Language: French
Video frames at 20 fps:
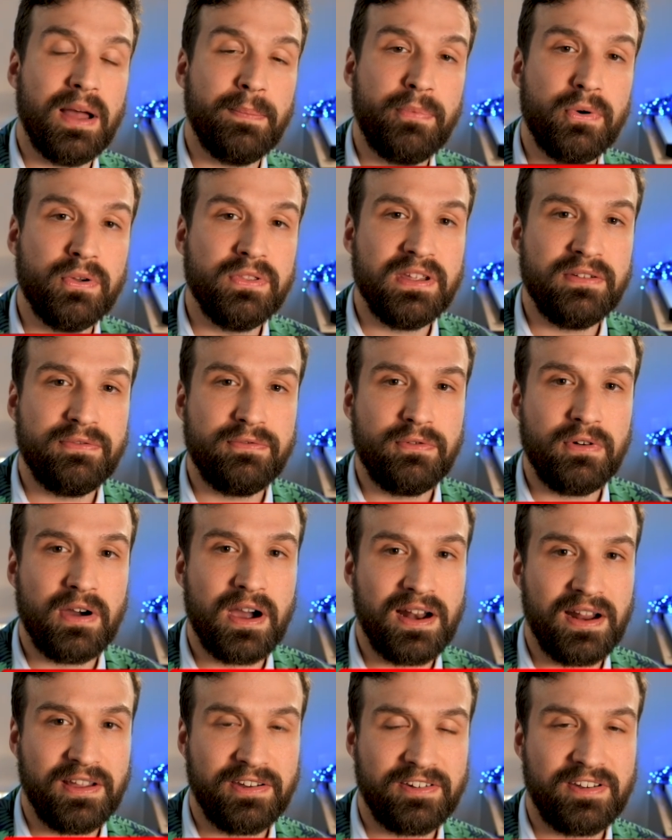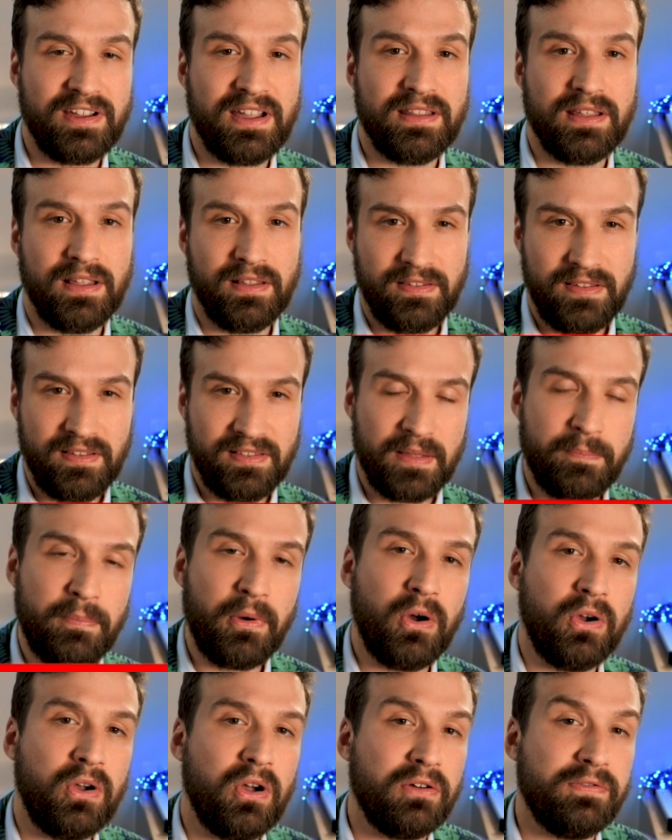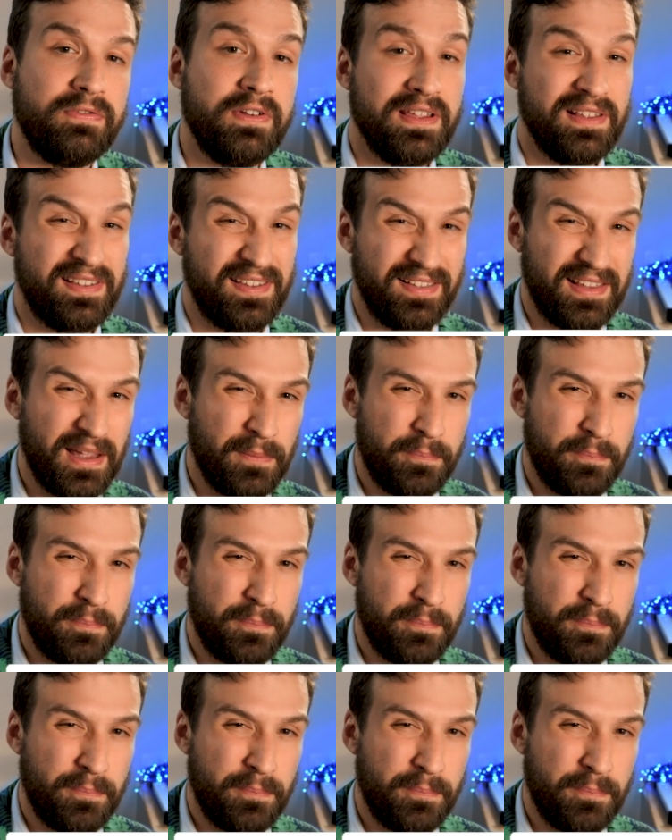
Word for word: abonnez-vous à la chaîne si c'est pas encore fait, c'est